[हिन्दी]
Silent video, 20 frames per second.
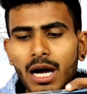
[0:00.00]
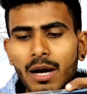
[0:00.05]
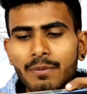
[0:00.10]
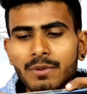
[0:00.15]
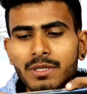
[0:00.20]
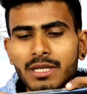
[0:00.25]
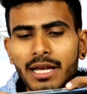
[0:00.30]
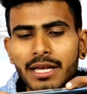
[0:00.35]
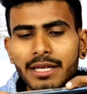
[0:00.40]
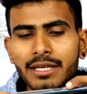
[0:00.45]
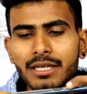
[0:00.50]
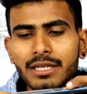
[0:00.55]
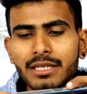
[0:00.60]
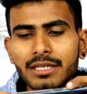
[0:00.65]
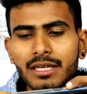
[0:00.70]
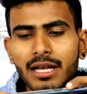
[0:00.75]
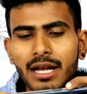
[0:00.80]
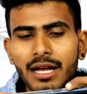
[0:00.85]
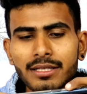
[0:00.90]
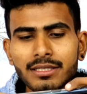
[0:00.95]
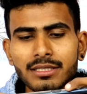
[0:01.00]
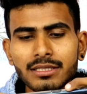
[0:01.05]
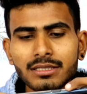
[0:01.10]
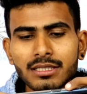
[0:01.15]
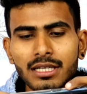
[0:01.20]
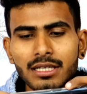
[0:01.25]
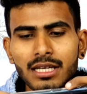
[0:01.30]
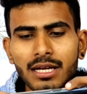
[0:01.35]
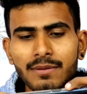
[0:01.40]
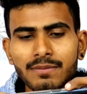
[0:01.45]
आप चाहेंगे कि यहाँ से
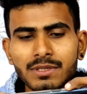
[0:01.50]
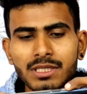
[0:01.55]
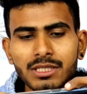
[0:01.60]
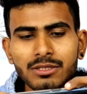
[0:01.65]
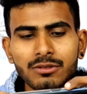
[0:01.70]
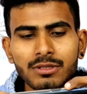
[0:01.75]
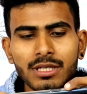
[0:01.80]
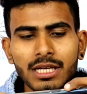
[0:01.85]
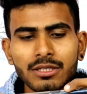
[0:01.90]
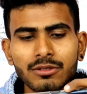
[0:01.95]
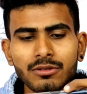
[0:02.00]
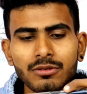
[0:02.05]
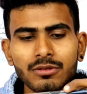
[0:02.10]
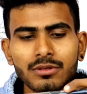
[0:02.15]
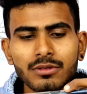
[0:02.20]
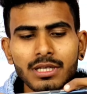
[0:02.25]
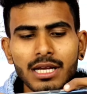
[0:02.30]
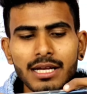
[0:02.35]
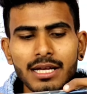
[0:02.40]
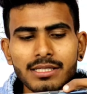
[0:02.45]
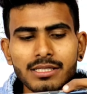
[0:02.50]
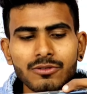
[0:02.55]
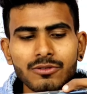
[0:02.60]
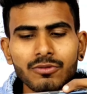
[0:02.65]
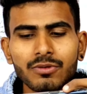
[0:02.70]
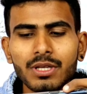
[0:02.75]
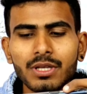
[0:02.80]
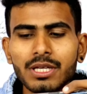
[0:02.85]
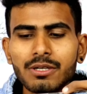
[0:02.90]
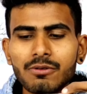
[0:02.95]
इसका नाम चेंज हो जाए तो यहाँ से
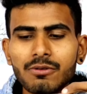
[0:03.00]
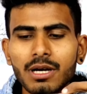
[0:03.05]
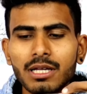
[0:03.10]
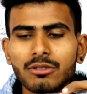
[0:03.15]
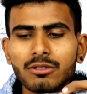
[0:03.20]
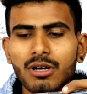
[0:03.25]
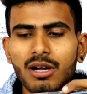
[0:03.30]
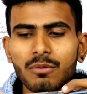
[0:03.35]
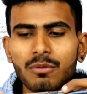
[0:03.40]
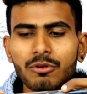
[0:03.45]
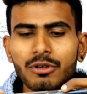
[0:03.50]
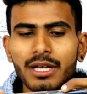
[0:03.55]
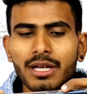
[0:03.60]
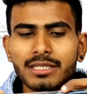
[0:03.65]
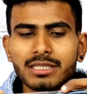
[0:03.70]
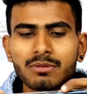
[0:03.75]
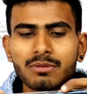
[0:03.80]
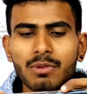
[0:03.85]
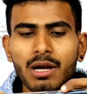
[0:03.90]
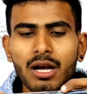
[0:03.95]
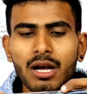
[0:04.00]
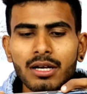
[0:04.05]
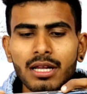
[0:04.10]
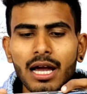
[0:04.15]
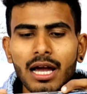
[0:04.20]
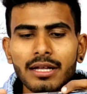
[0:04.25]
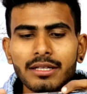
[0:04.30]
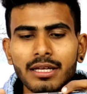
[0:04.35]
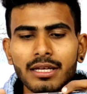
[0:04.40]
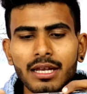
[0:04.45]
तो नहीं होगा तो आपको यहाँ से बाहर
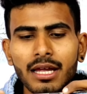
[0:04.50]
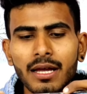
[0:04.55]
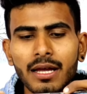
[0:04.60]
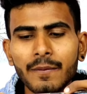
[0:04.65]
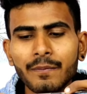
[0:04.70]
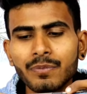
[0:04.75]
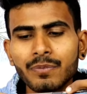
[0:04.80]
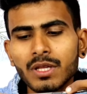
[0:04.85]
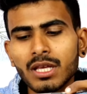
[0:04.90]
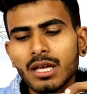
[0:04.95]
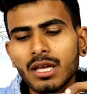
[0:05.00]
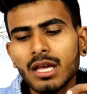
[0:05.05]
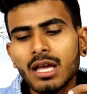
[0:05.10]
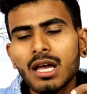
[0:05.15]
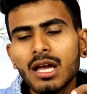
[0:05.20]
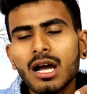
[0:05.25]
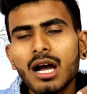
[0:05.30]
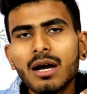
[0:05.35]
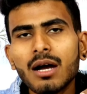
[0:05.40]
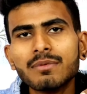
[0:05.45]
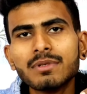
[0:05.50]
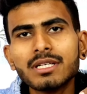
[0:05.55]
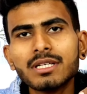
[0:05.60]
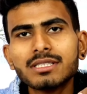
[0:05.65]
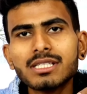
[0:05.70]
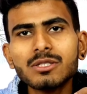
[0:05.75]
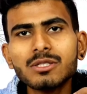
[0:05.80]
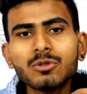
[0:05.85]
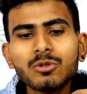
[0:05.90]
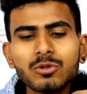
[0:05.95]
आ जाना है अब जैसे ही